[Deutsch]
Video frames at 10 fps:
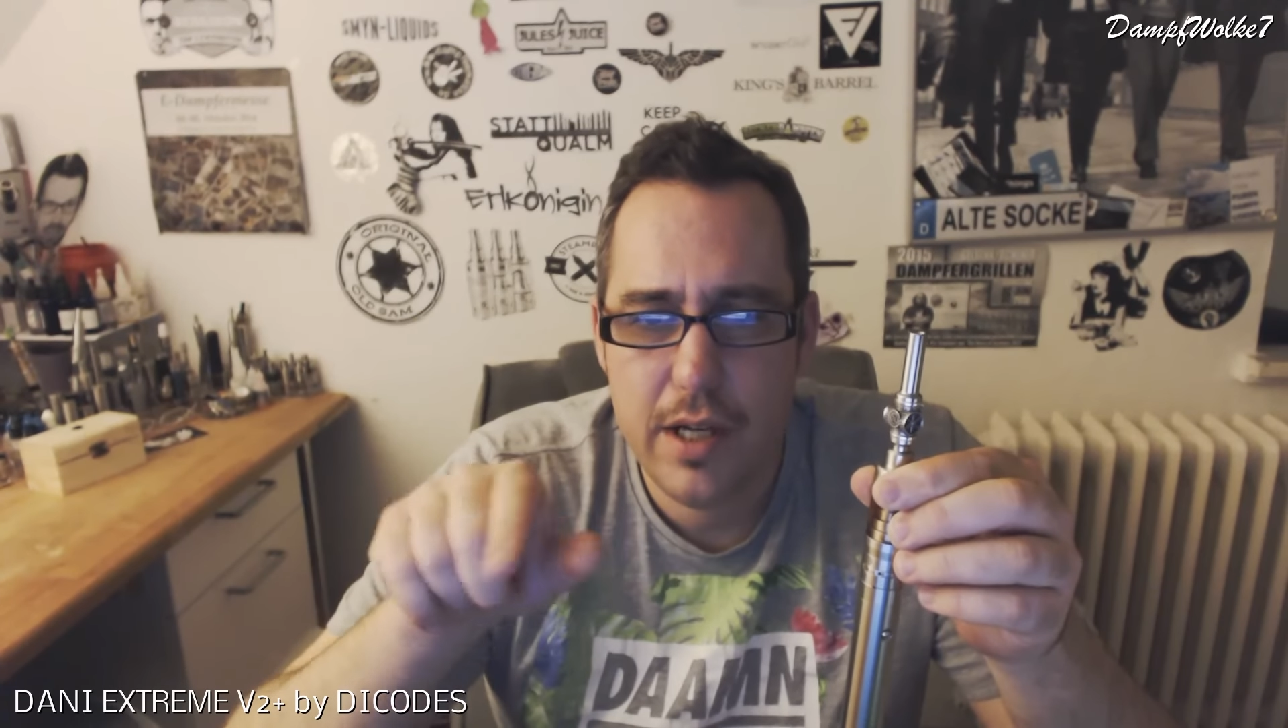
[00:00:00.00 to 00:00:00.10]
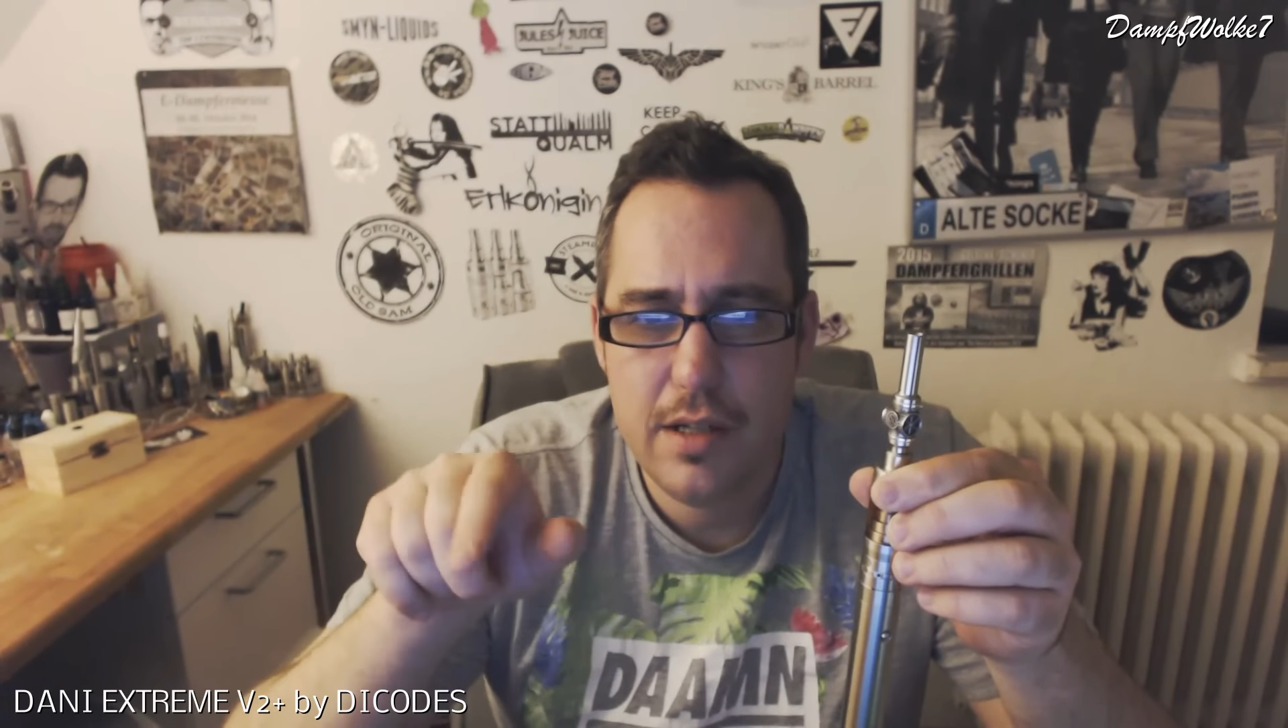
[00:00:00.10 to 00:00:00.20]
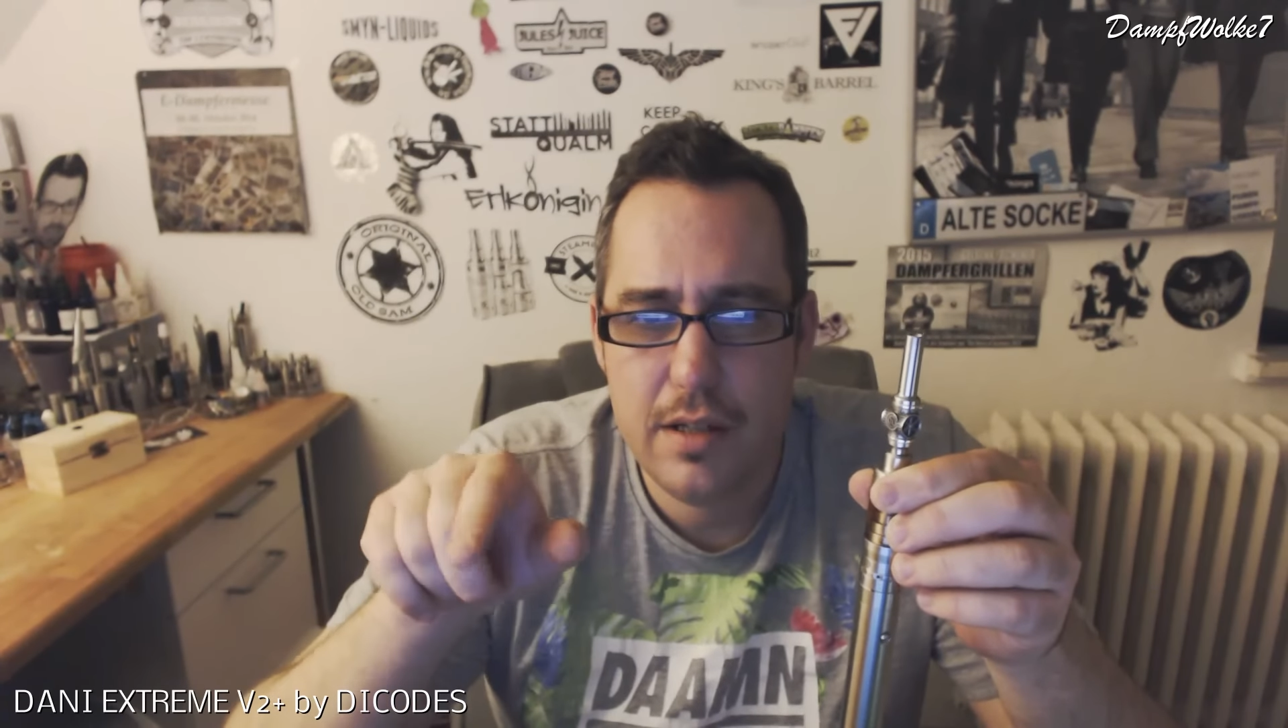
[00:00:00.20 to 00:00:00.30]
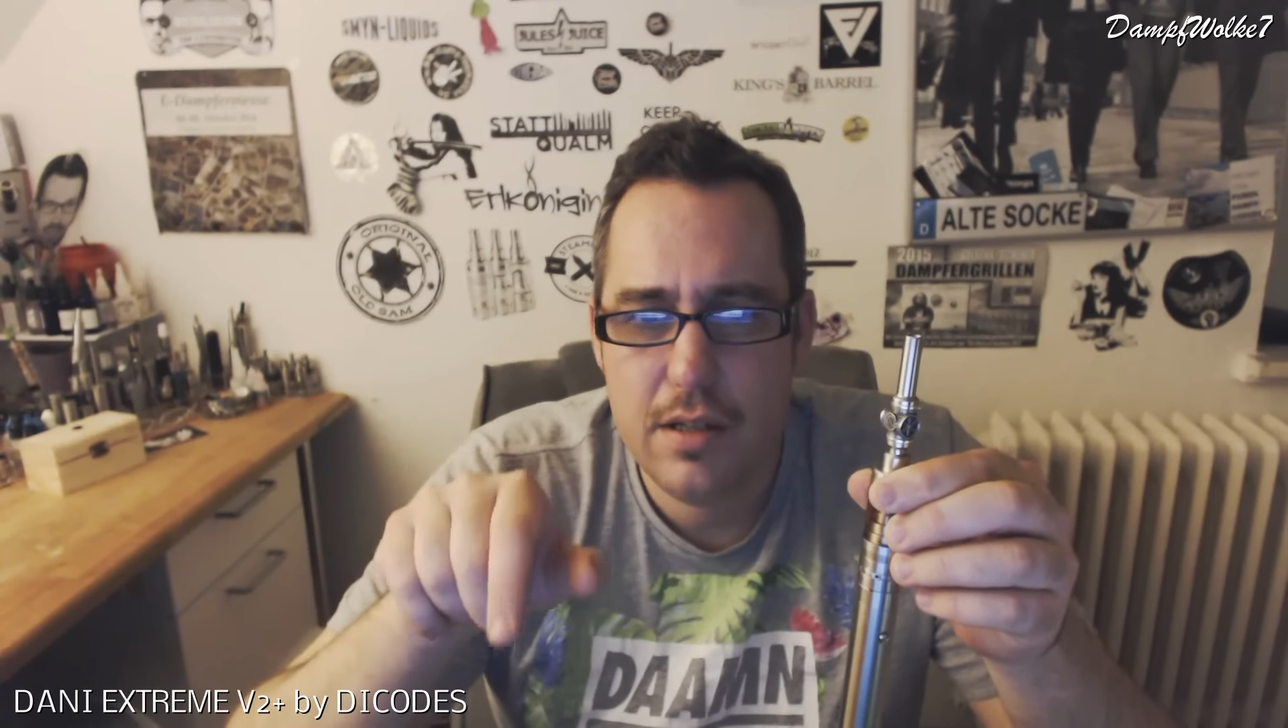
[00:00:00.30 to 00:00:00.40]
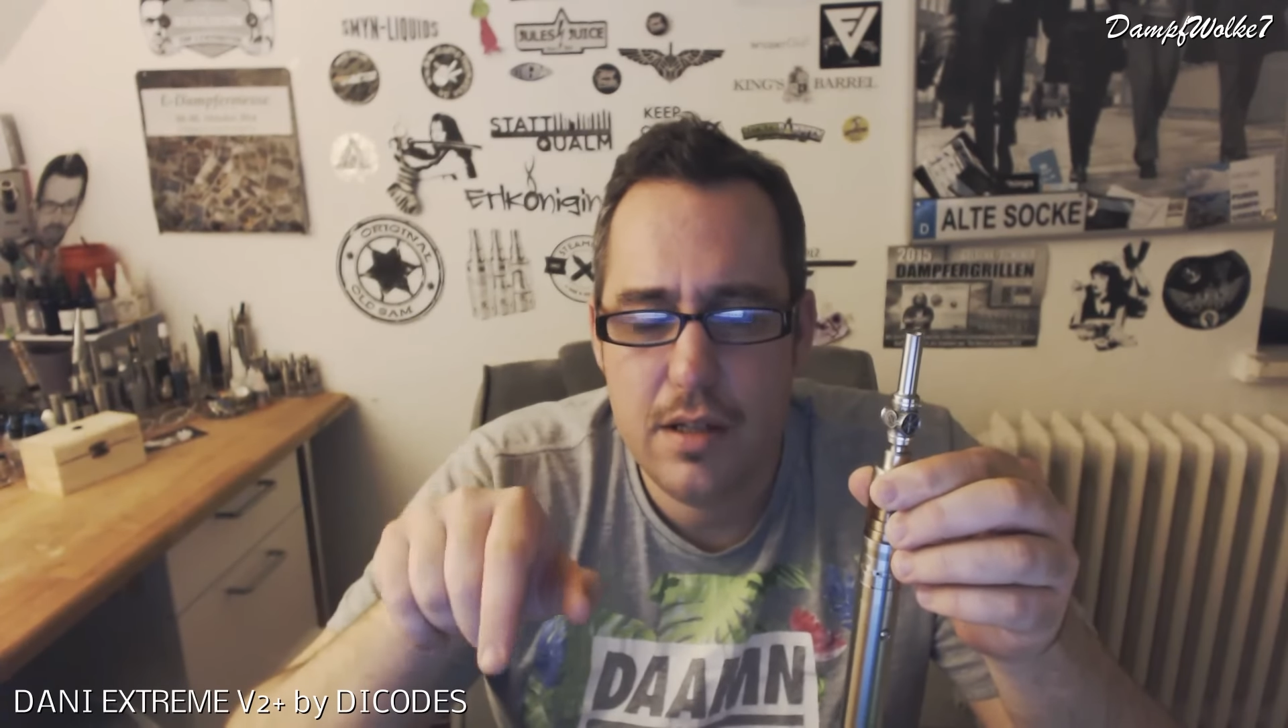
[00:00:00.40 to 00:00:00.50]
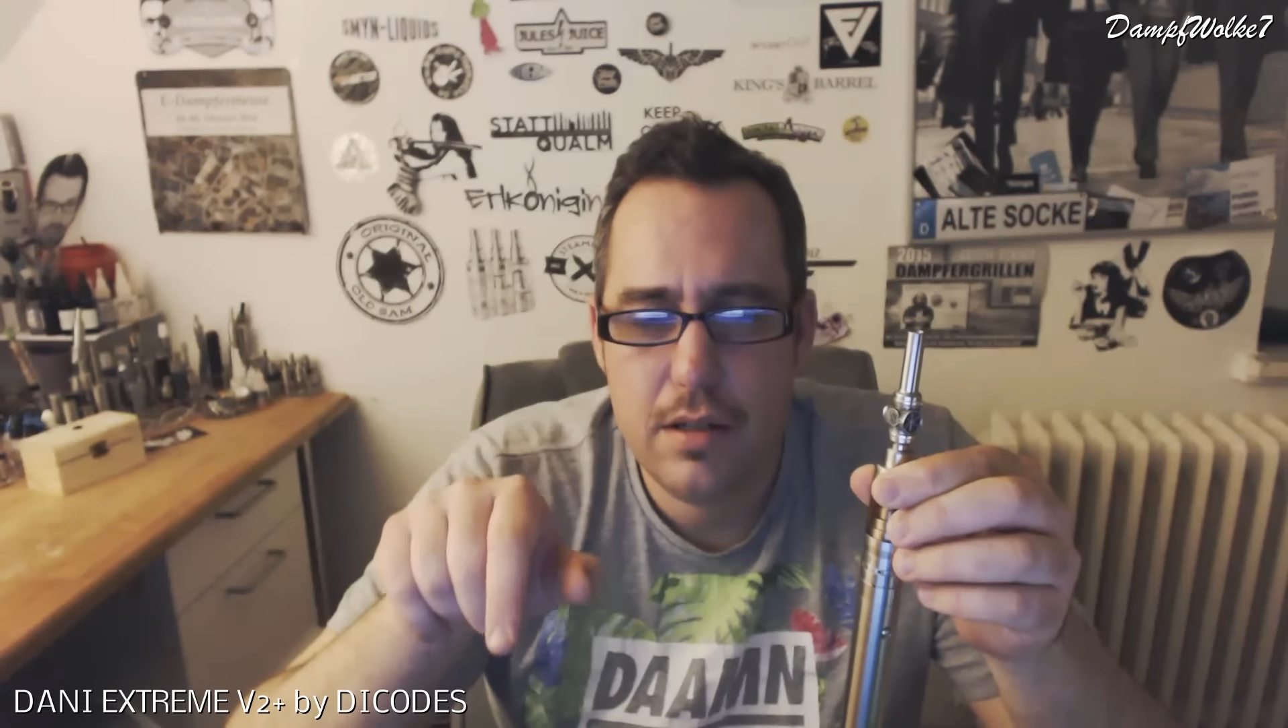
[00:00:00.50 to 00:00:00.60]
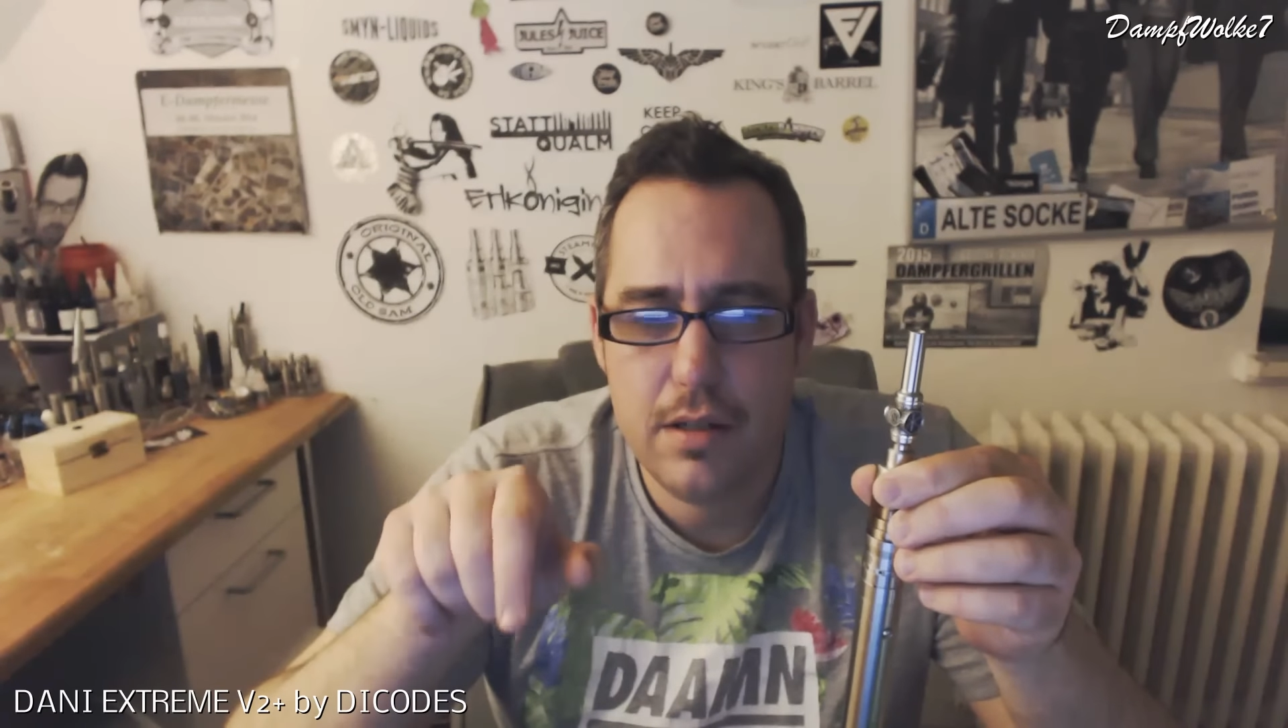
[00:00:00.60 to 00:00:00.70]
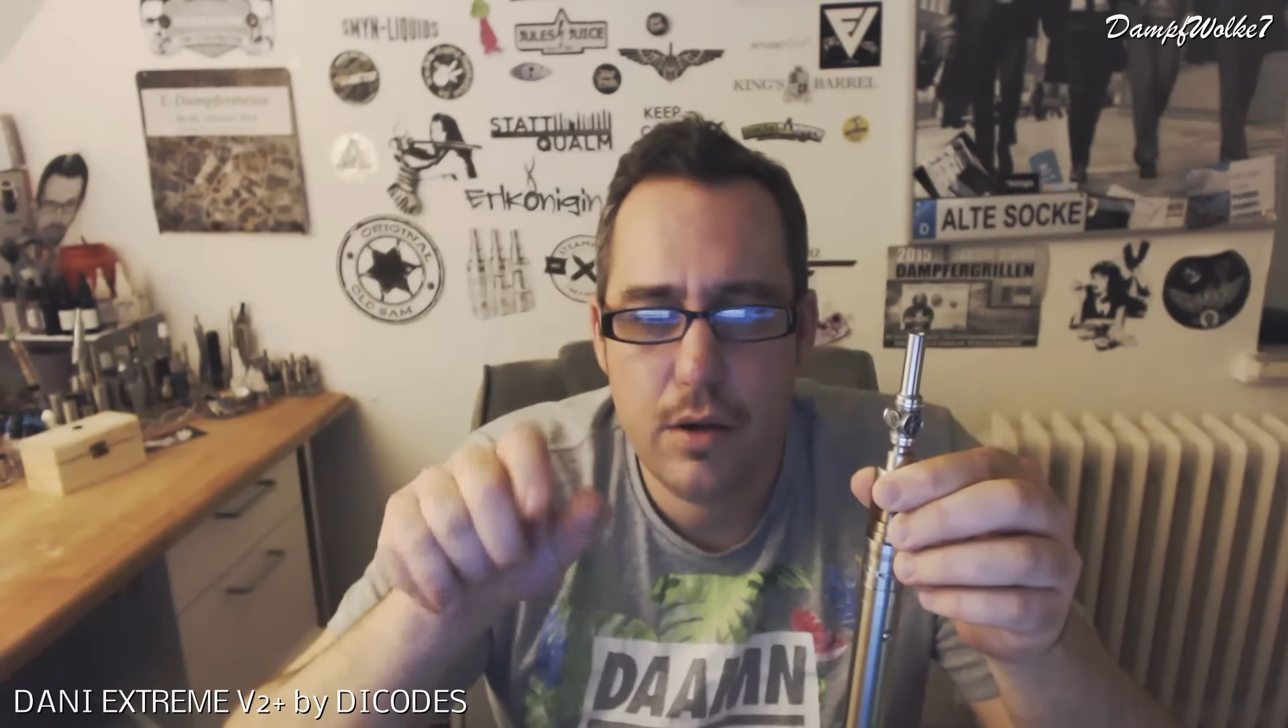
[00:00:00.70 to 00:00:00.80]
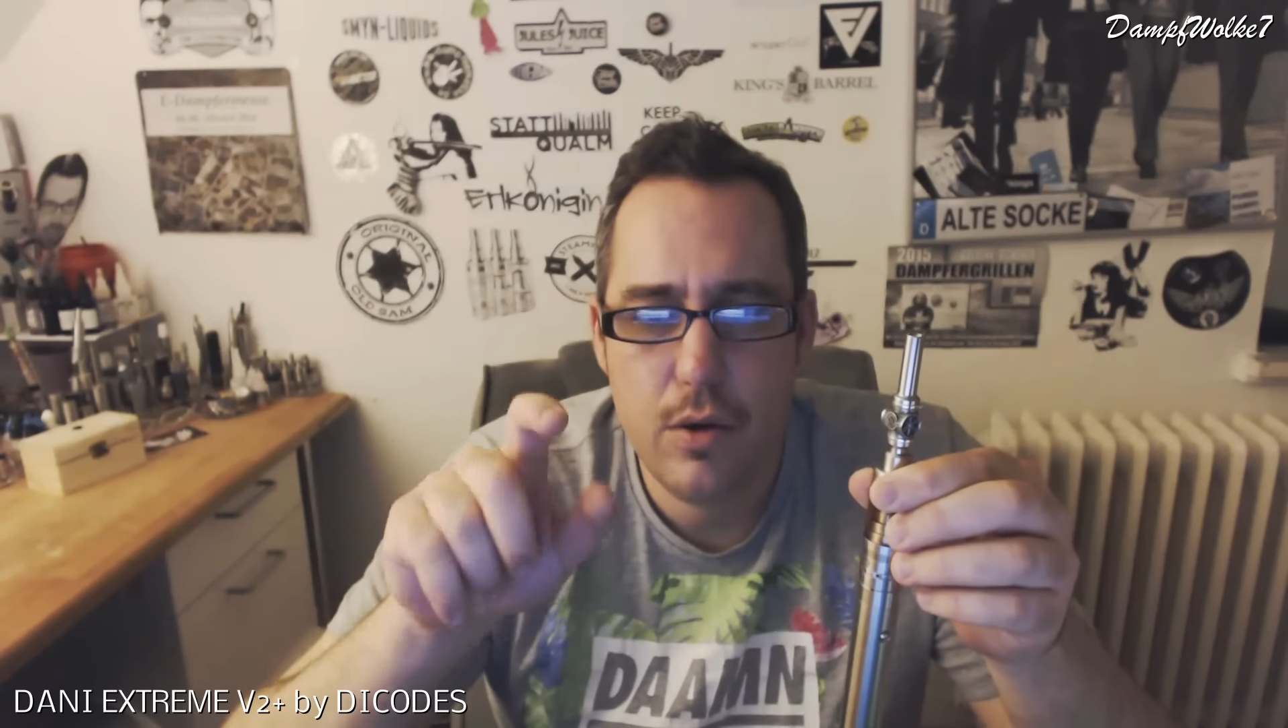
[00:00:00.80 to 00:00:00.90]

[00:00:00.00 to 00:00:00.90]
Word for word: dahinter einen Titel.